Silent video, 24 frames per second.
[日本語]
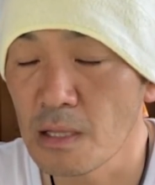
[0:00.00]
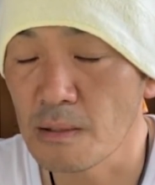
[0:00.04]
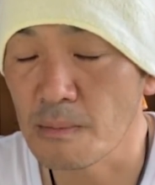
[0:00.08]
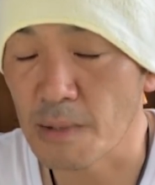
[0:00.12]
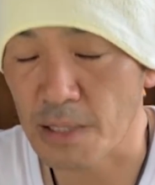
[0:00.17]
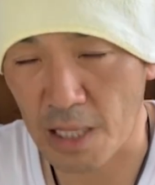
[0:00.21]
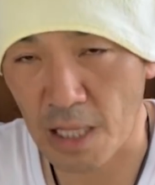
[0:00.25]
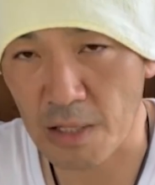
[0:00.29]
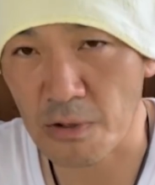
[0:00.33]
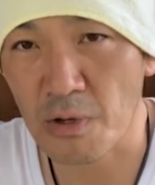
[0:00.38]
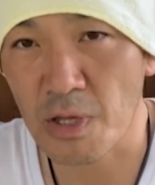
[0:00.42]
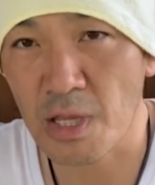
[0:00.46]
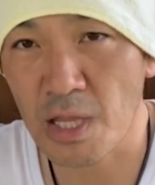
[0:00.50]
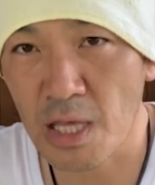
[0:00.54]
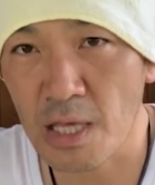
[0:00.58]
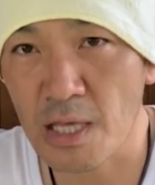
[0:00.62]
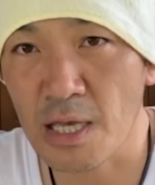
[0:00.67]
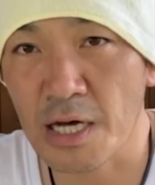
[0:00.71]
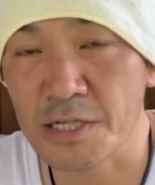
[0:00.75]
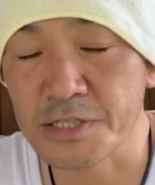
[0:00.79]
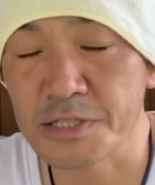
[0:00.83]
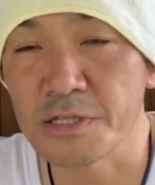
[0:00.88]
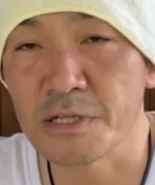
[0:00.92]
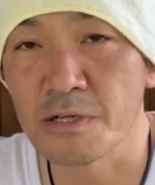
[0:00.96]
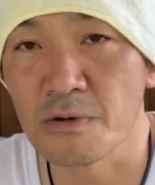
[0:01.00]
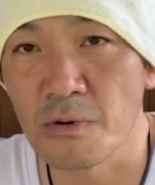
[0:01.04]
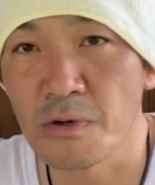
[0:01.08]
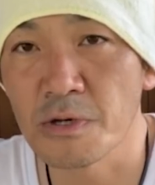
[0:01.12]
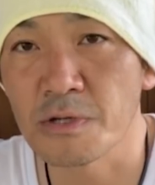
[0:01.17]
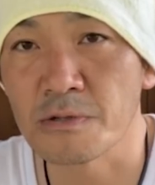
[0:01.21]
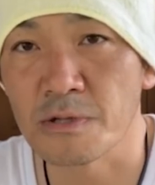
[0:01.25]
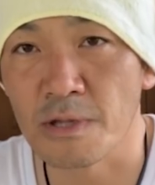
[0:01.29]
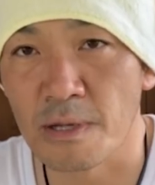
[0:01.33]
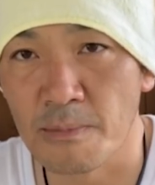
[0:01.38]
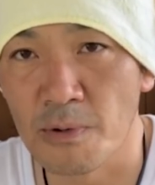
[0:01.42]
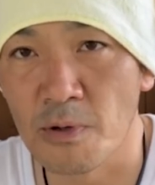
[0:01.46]
まあ、たとえね、安い
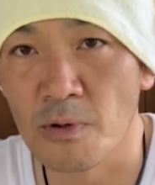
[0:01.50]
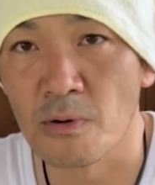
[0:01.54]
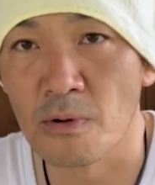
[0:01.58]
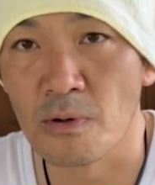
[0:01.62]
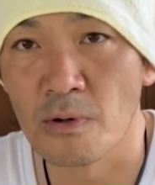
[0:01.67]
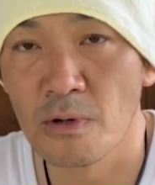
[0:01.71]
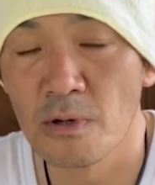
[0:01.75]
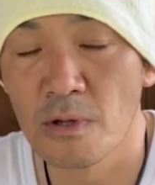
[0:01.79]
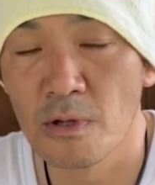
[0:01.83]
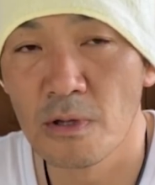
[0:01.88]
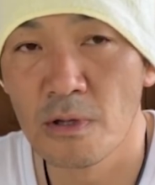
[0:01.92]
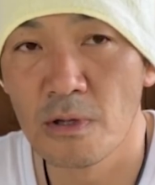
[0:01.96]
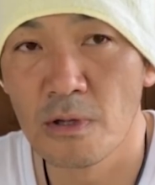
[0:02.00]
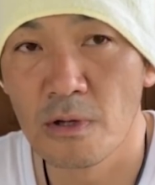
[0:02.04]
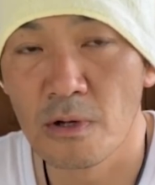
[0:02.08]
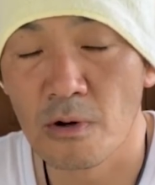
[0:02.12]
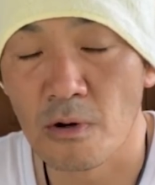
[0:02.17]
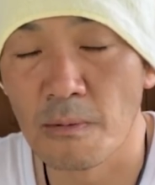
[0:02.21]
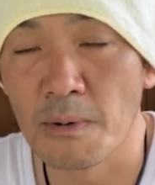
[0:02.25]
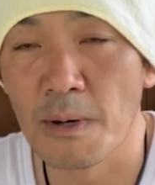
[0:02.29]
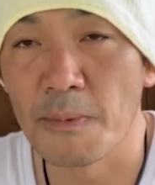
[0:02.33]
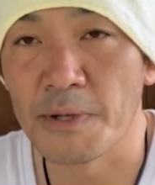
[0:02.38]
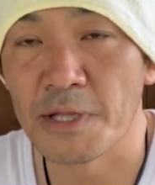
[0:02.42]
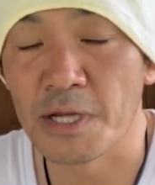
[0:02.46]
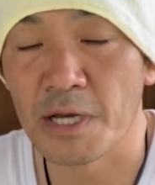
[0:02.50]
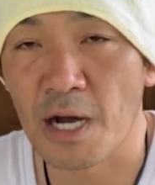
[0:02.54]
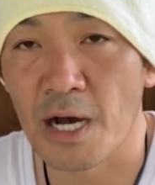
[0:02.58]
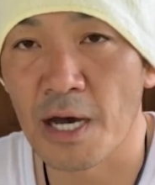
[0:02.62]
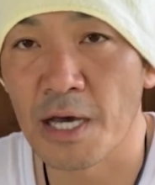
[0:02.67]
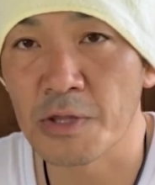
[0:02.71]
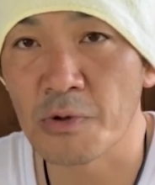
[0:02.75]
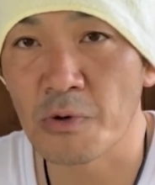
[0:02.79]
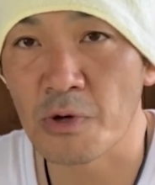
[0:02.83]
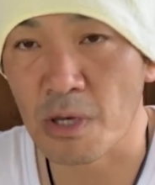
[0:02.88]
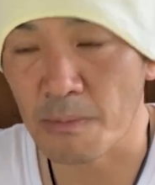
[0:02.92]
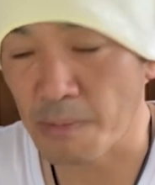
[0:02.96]
オイルでも、こまめに
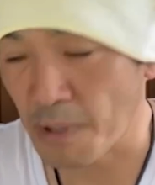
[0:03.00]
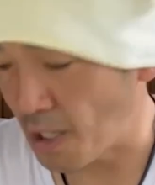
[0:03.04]
変えとけ